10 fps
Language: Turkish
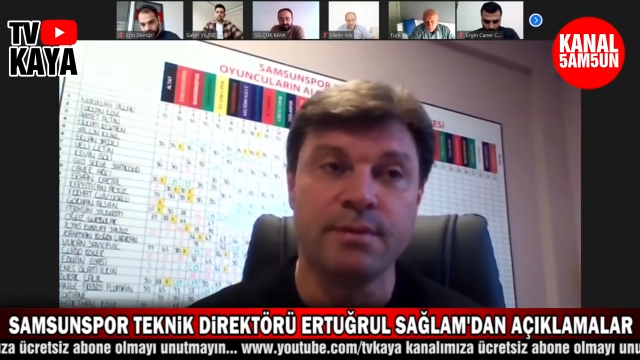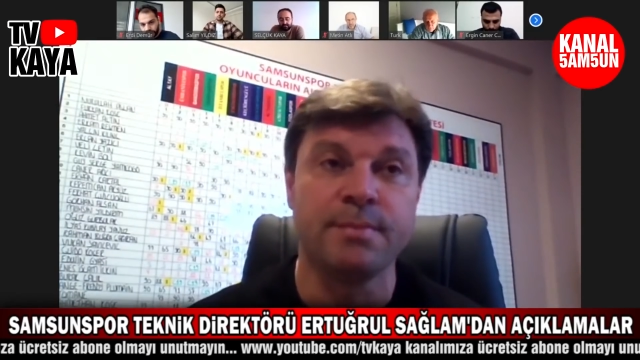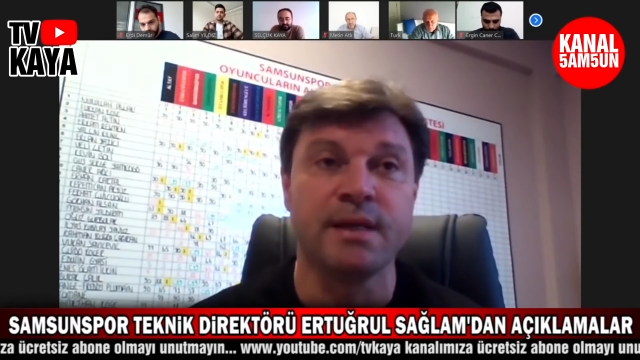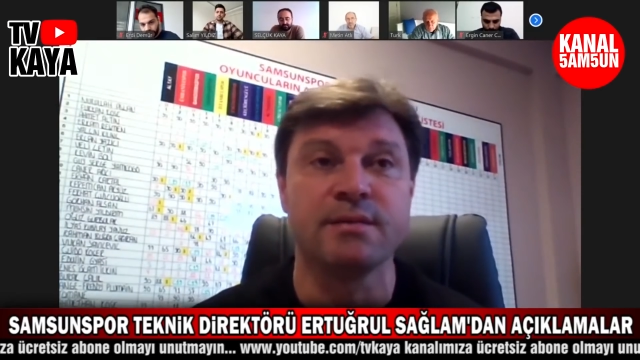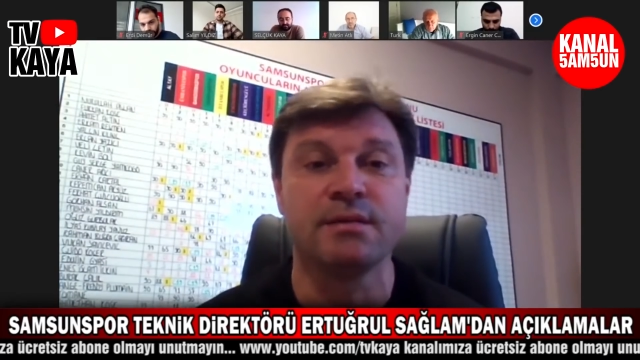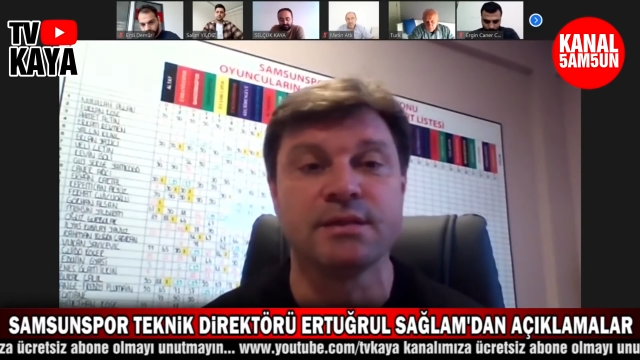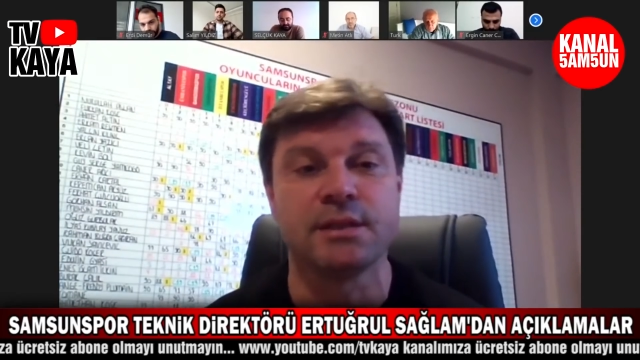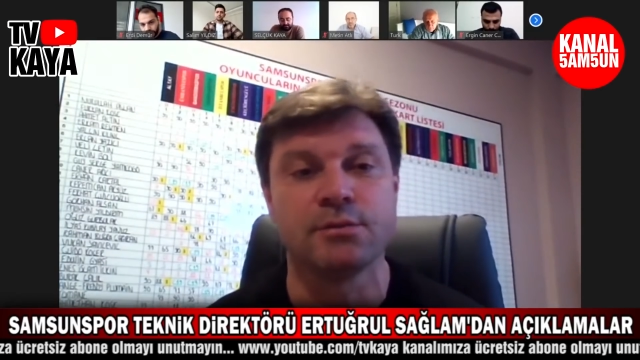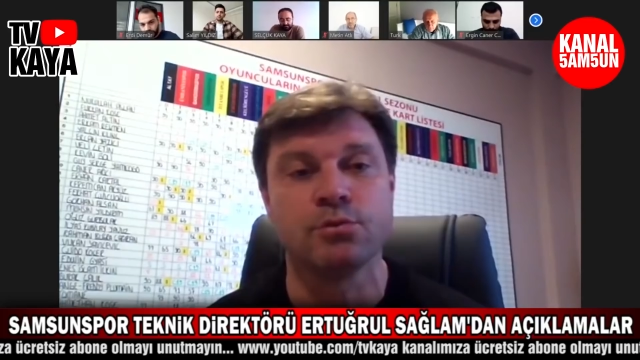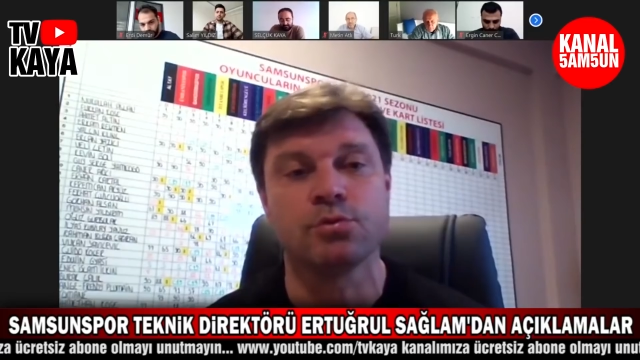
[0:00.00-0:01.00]
ve belki de
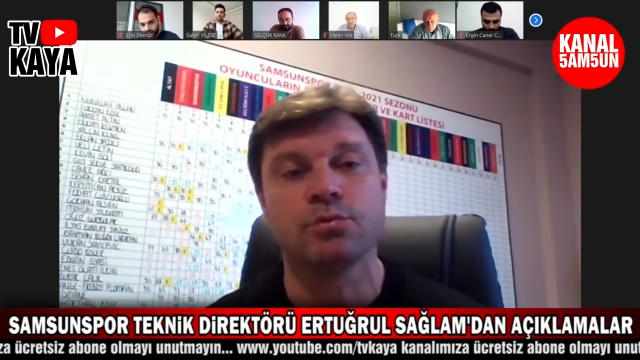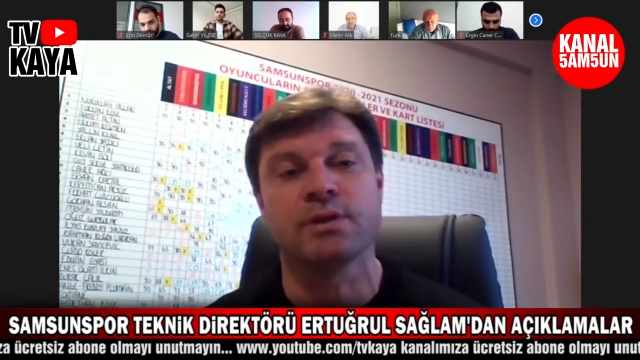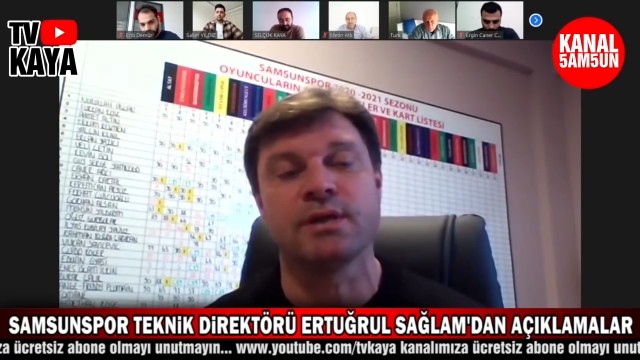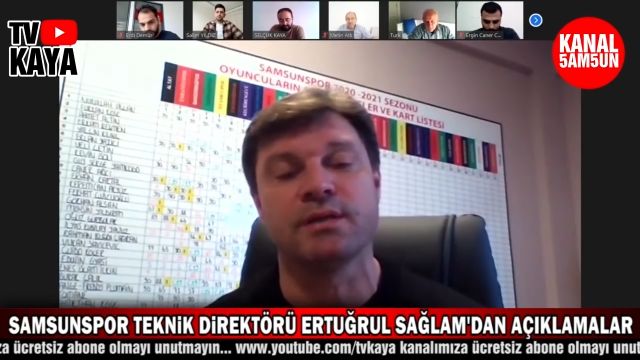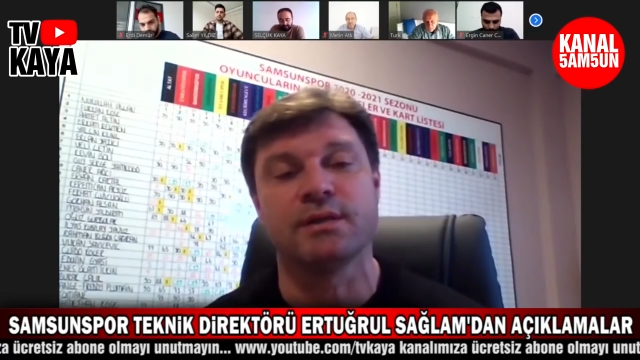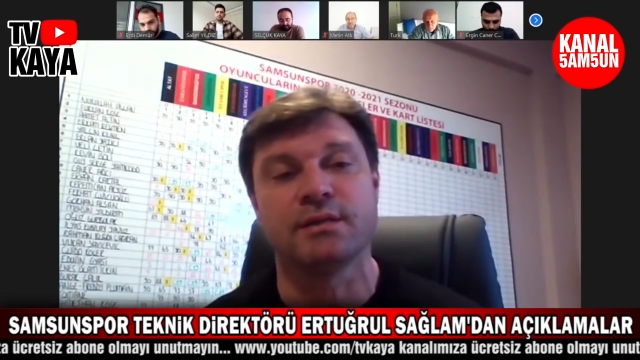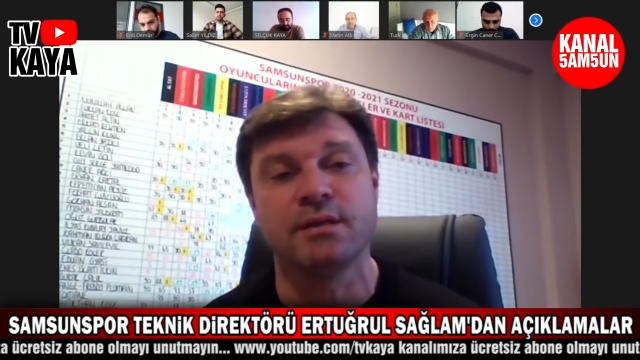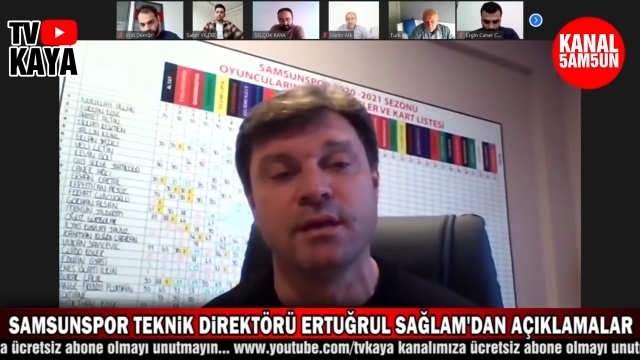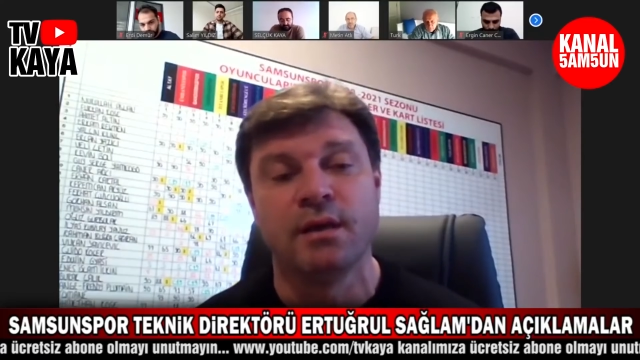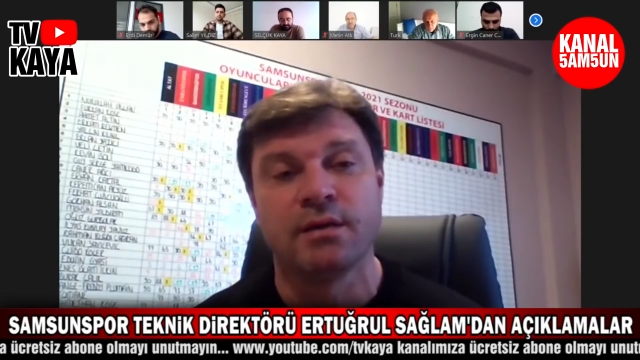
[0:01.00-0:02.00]
sezon sonuna kadar
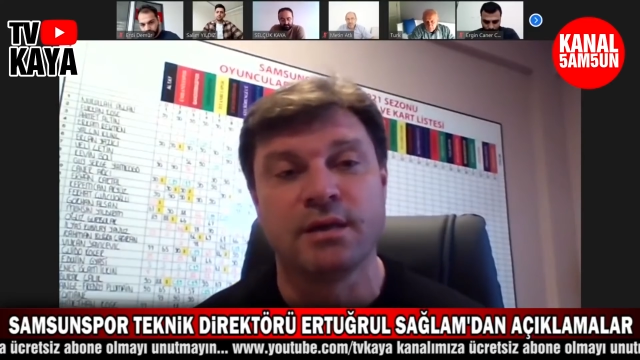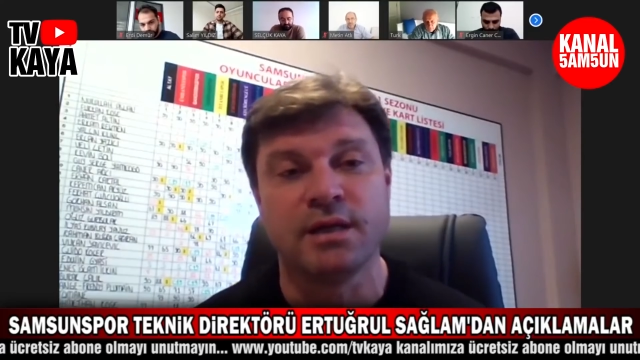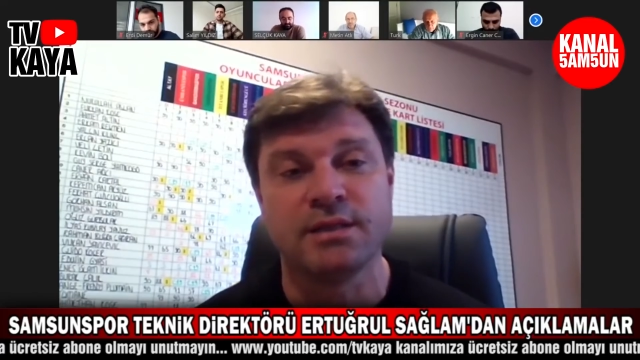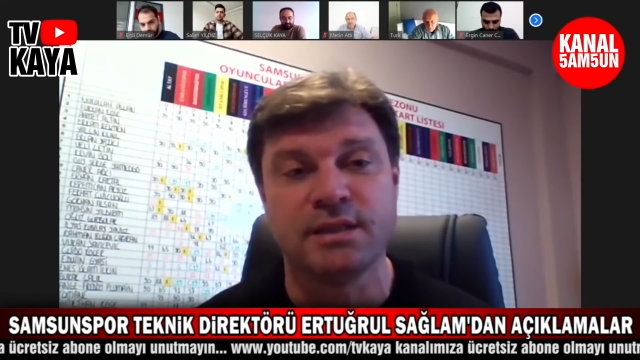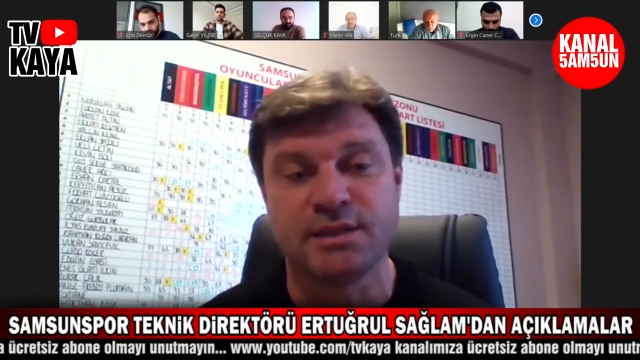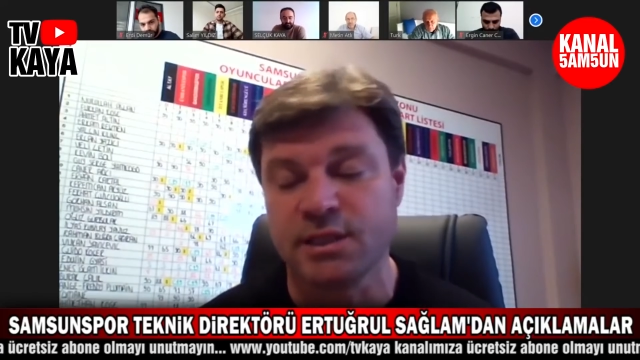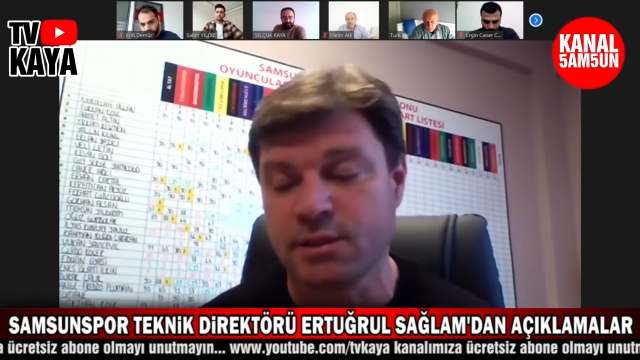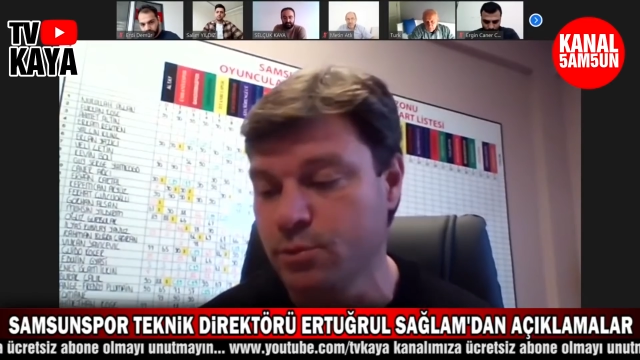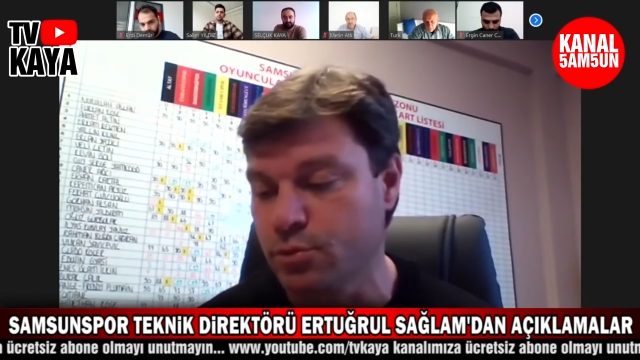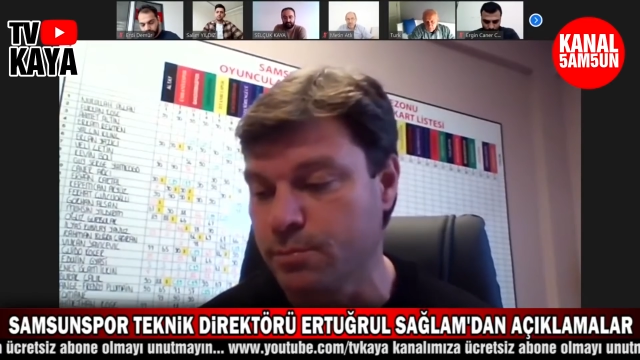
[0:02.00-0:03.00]
da rahatsız
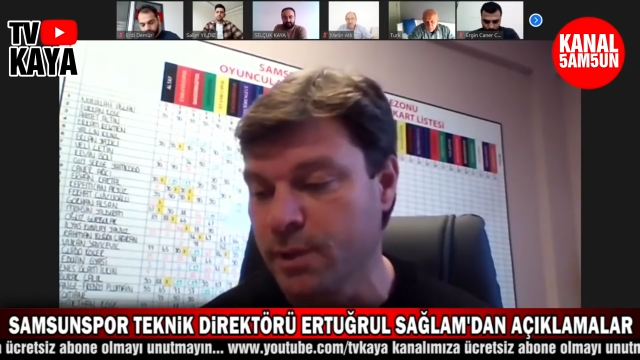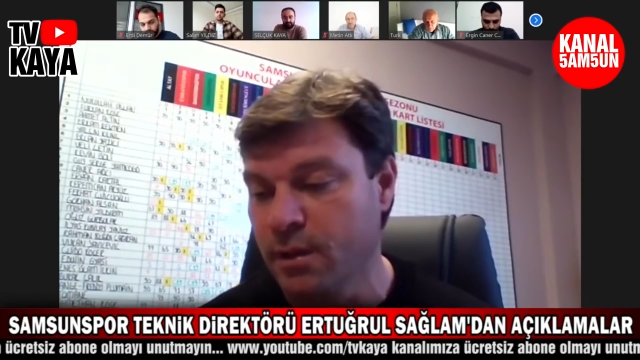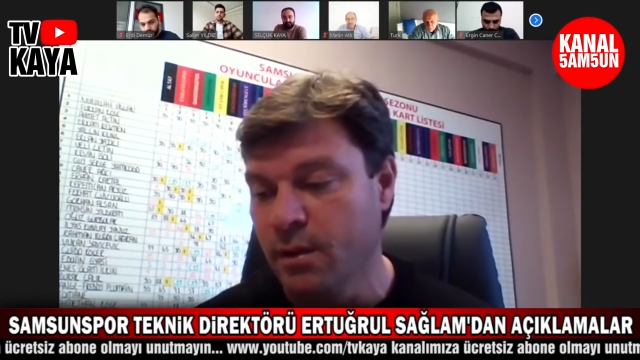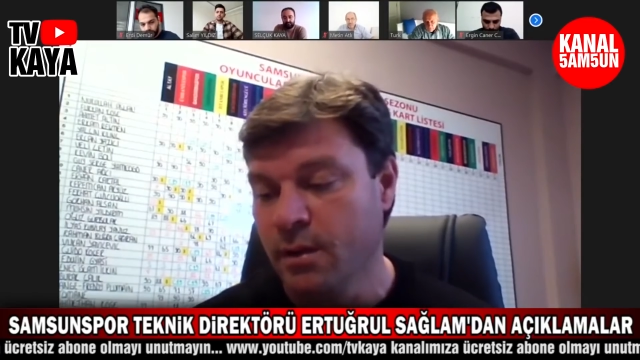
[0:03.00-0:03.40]
edecek bir durum.